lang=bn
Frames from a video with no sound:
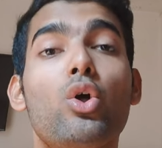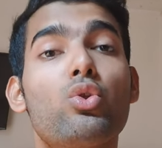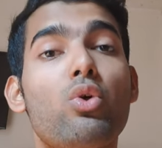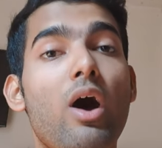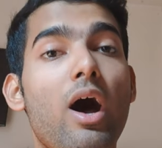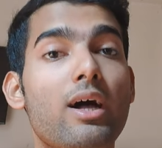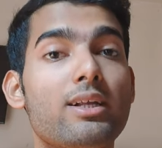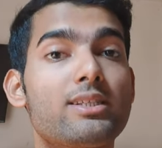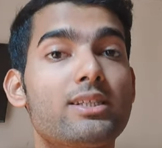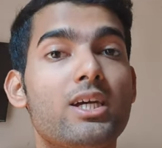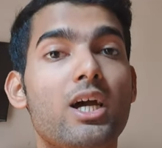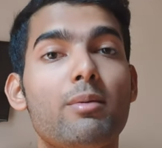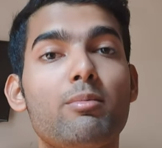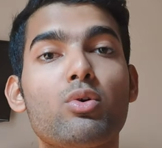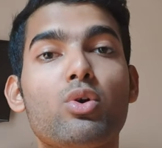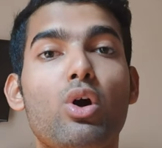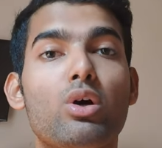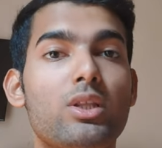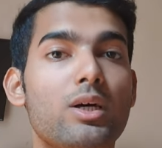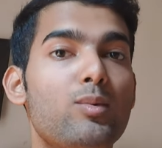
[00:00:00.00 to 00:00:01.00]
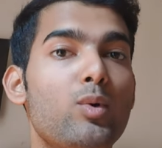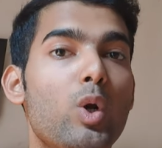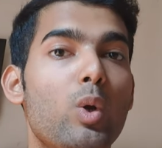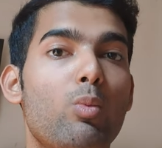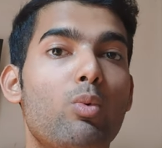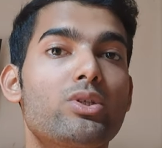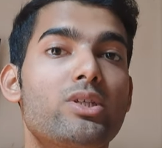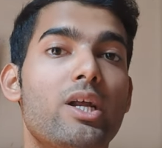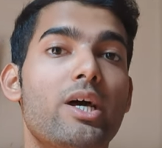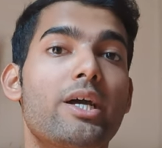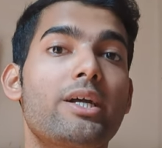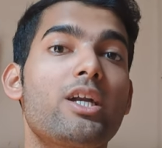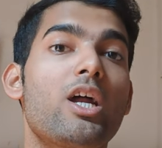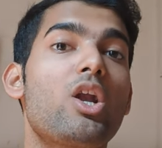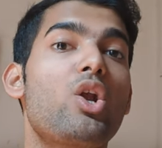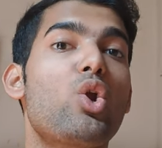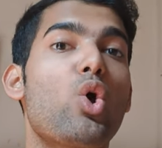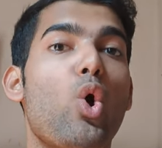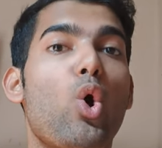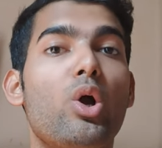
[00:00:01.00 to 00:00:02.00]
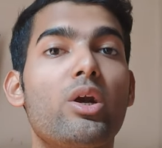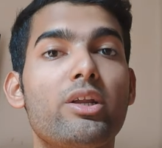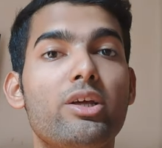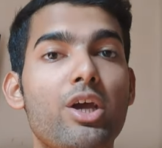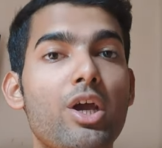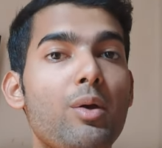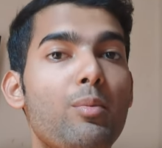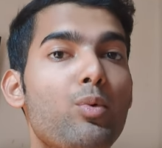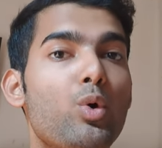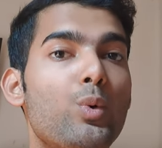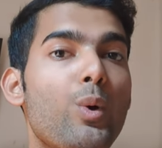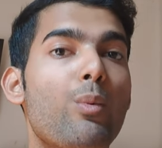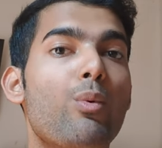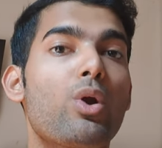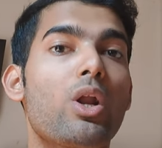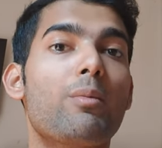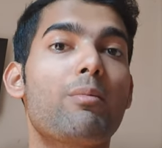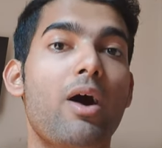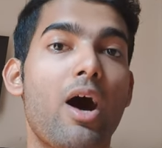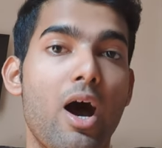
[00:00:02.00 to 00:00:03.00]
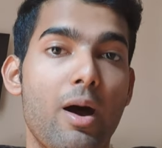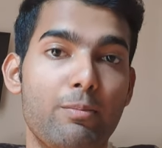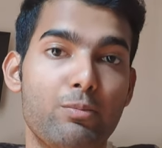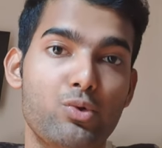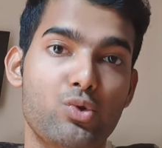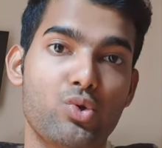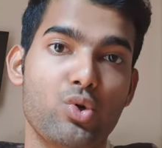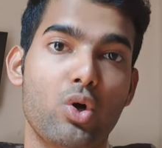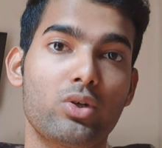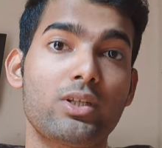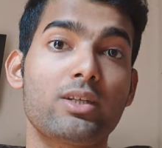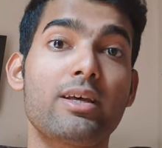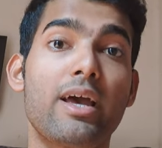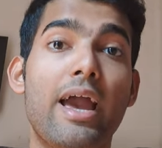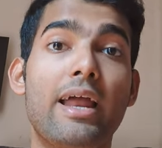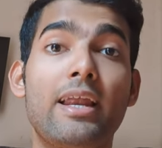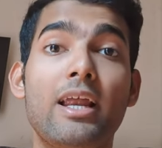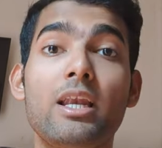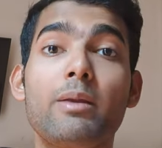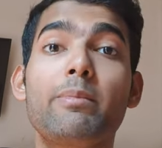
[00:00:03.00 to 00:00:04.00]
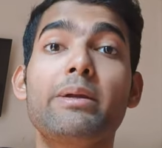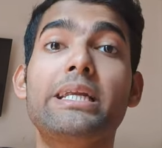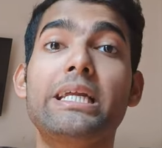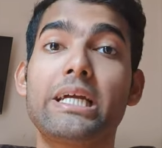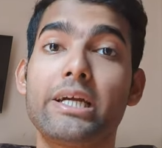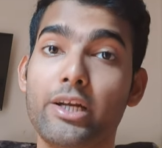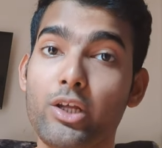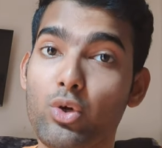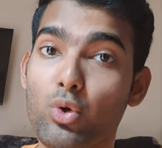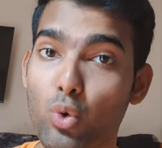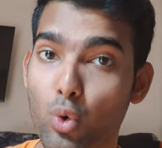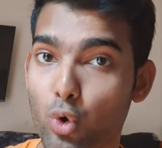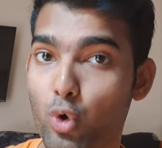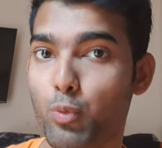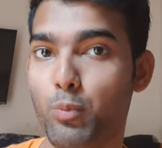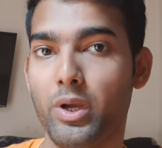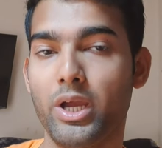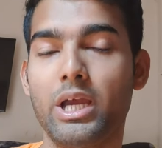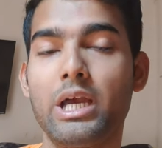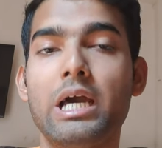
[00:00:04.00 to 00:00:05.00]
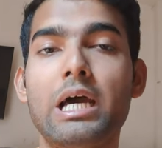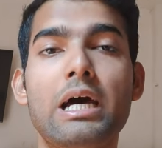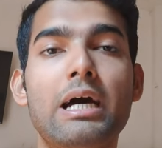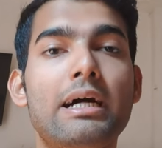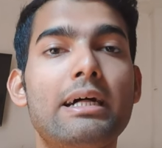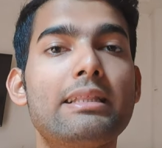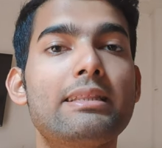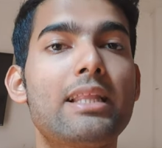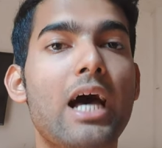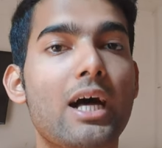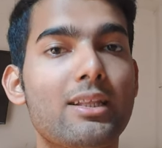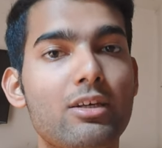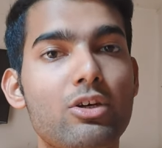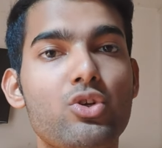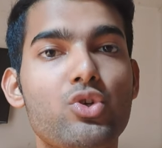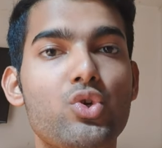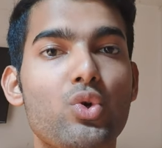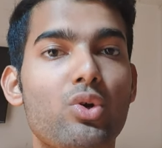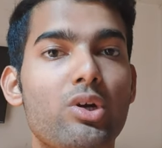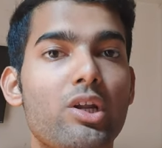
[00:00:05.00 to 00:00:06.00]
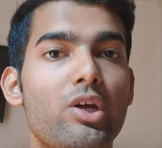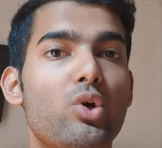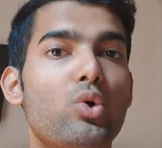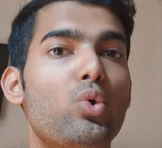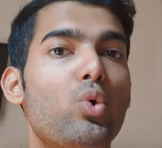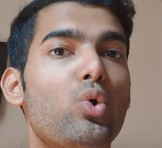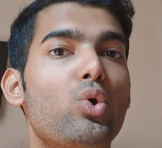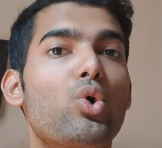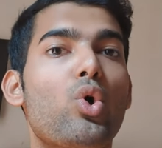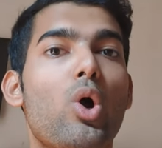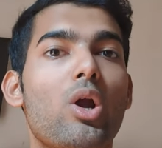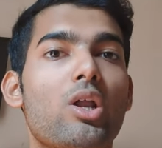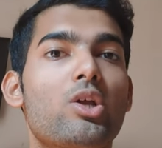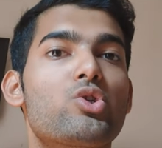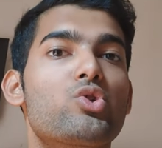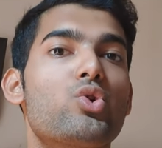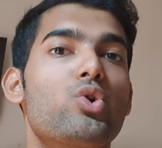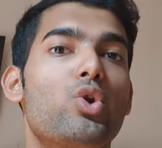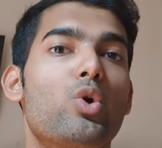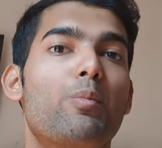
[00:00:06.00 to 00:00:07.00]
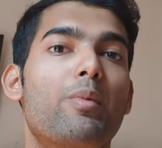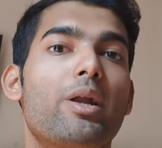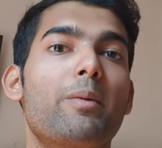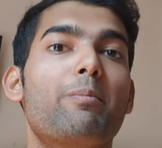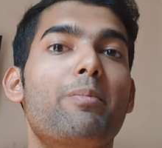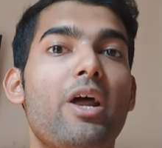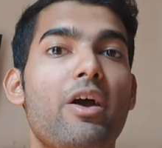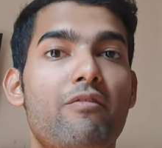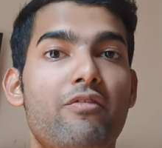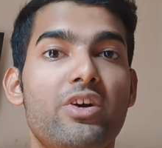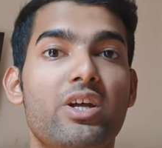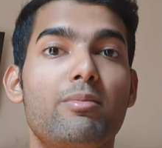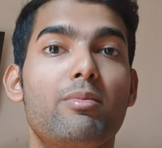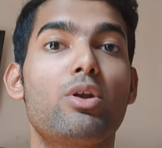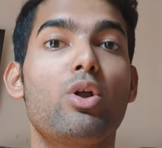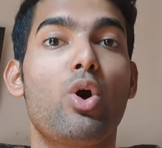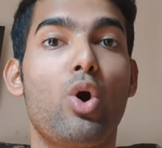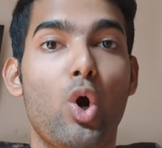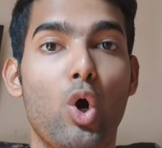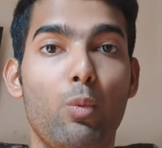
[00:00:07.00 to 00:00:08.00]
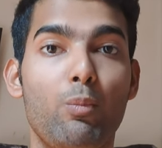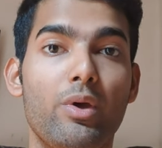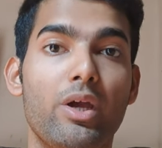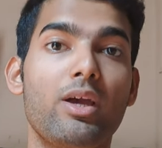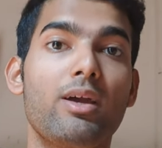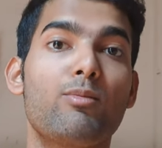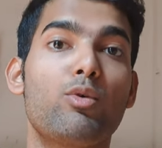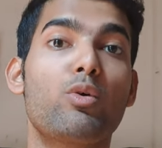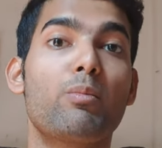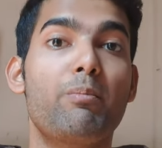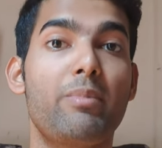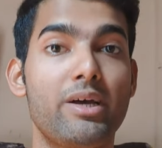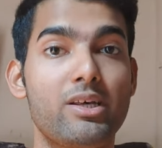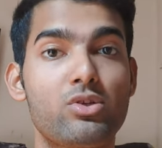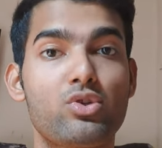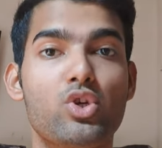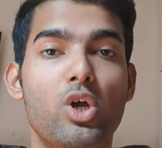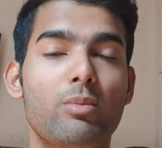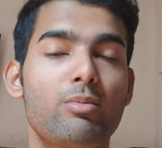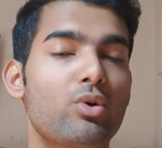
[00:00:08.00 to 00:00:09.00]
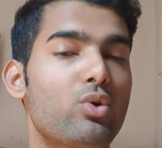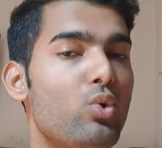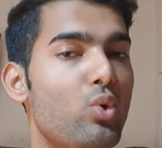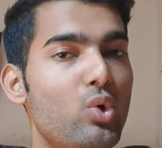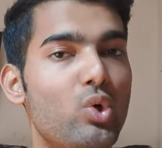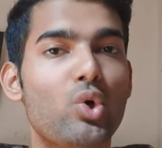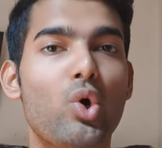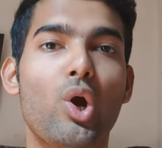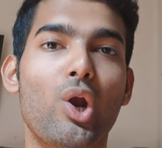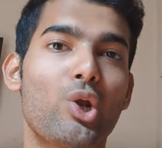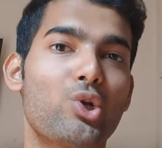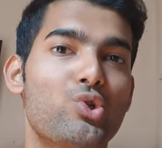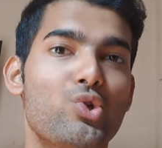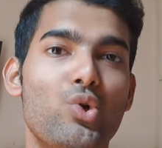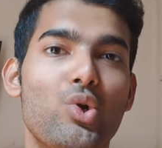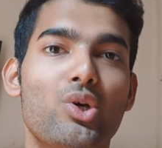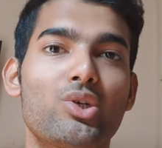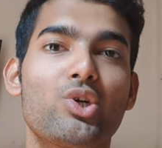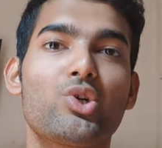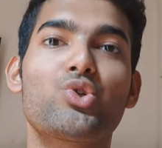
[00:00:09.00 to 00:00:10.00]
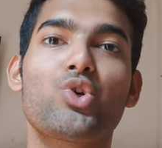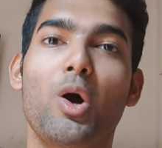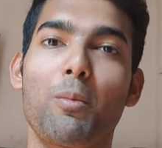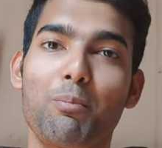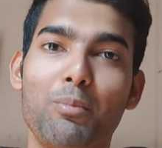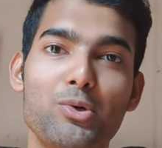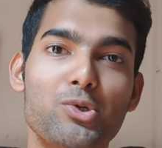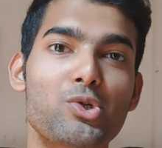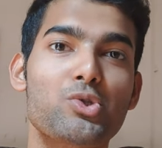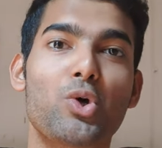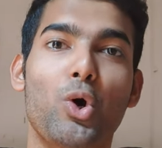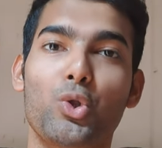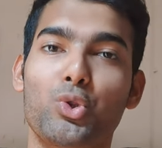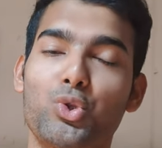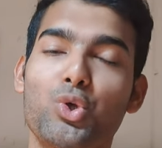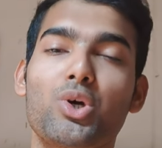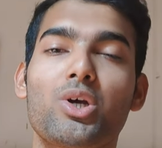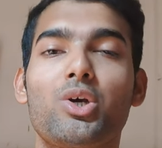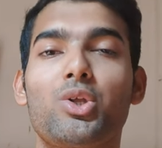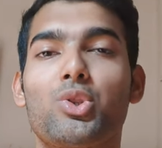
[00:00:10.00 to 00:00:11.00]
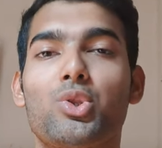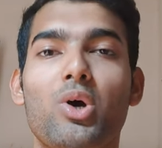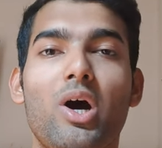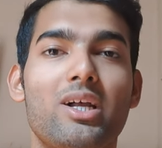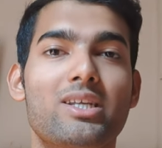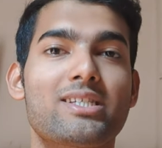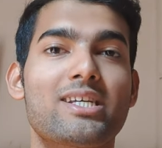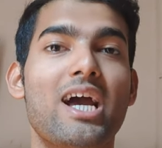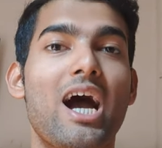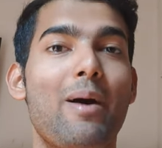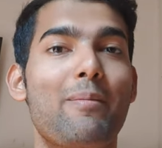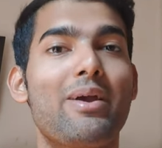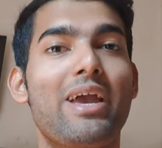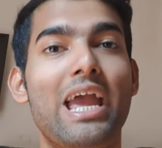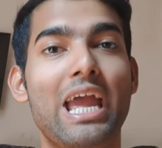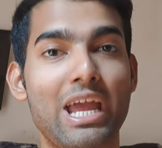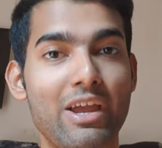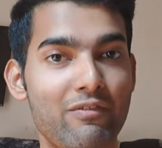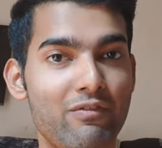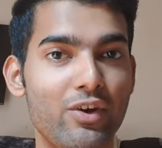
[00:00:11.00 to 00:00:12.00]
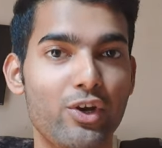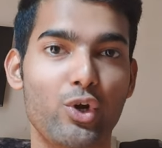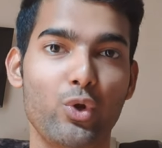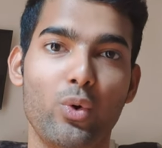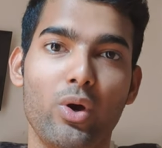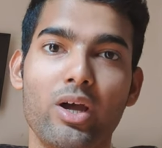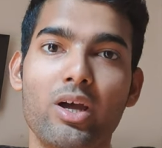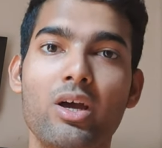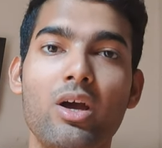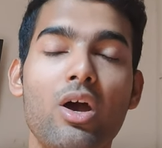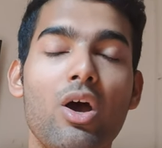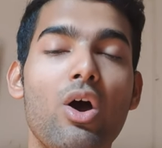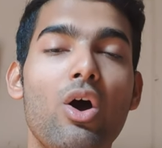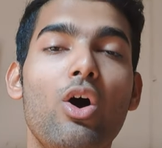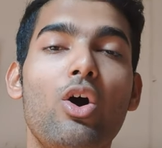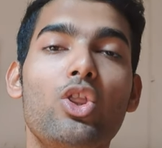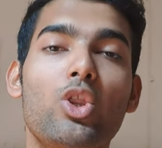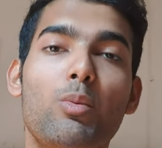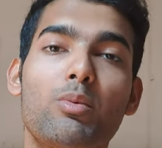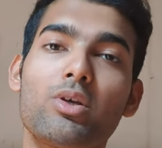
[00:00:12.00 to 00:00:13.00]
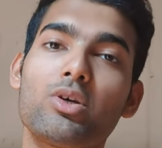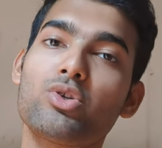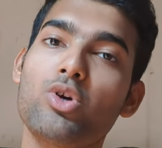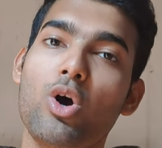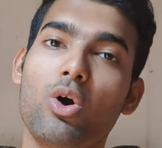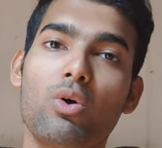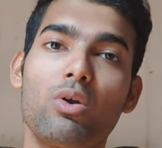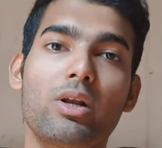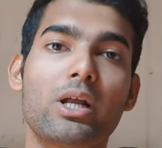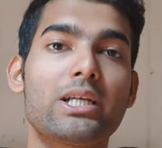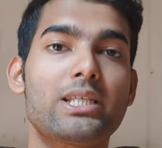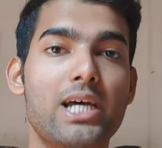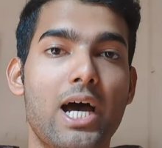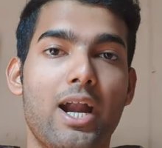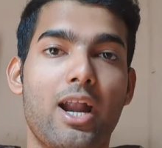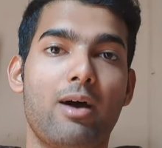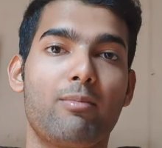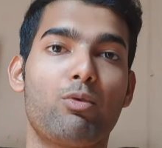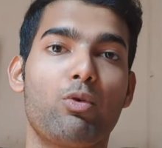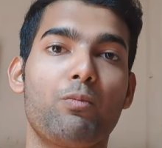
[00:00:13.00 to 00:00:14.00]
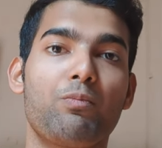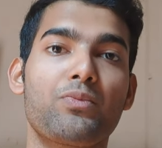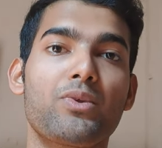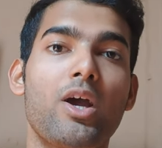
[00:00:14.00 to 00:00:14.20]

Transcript: তো আজকে আমি কথা বলবো যারা এখানে ল নিয়ে পড়বে বলে ভাবছো অর্থাৎ এলএলবি ডিগ্রি করবে তাদের জন্য কোন কলেজগুলো মানে প্রেফারেবল হবে এবং বেস্ট হবে কোন কলেজগুলো সে সব কিছু তথ্য কিন্তু আজকে আমি এই ভিডিওয়ে তোমাদের সকলকে জানাবো